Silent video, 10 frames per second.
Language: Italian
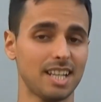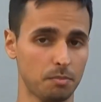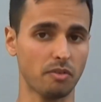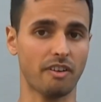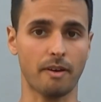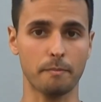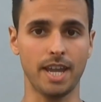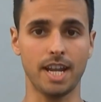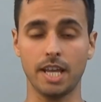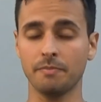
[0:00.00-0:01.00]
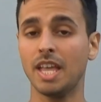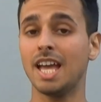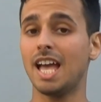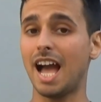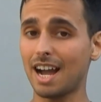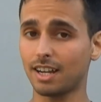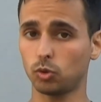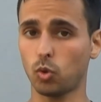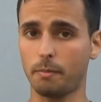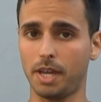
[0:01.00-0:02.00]
alla prova va bene, anche
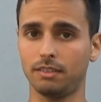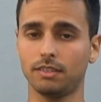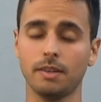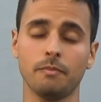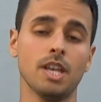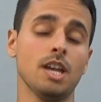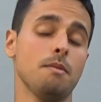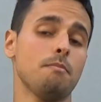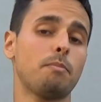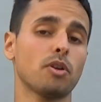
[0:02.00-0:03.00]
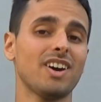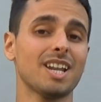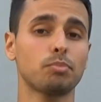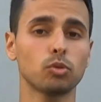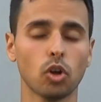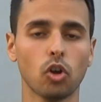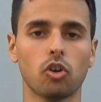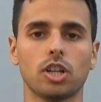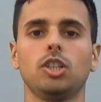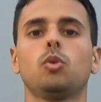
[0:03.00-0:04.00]
duramente, ma provare più
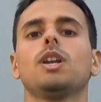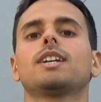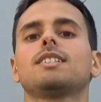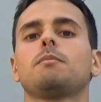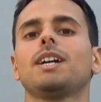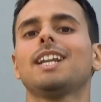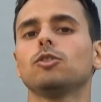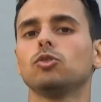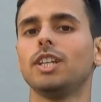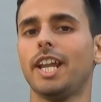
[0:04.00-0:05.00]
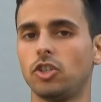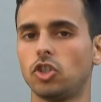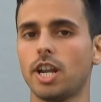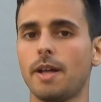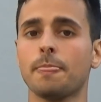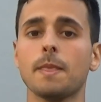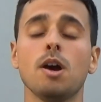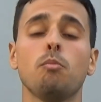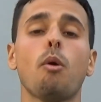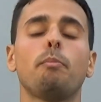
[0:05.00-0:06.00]
dolore di quel che siamo in grado di reggere
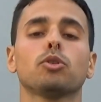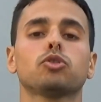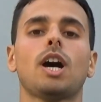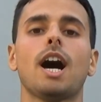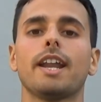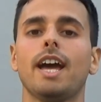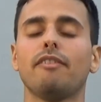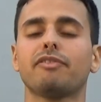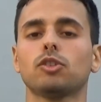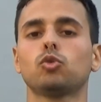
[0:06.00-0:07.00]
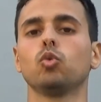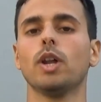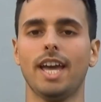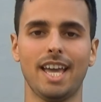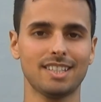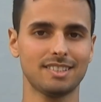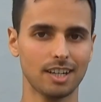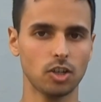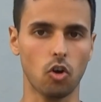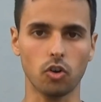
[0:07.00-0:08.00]
può portare a fratture
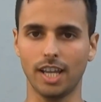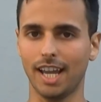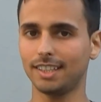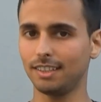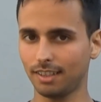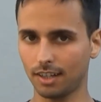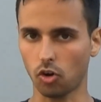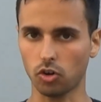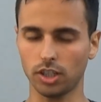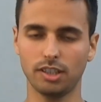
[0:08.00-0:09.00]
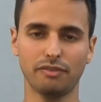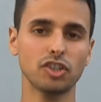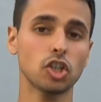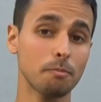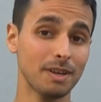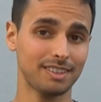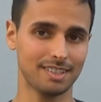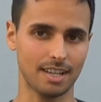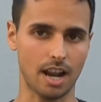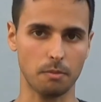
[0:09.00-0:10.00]
esteriori ed interiori difficilmente
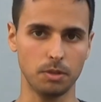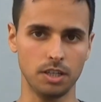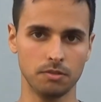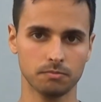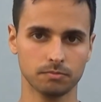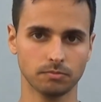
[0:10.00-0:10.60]
sanabili.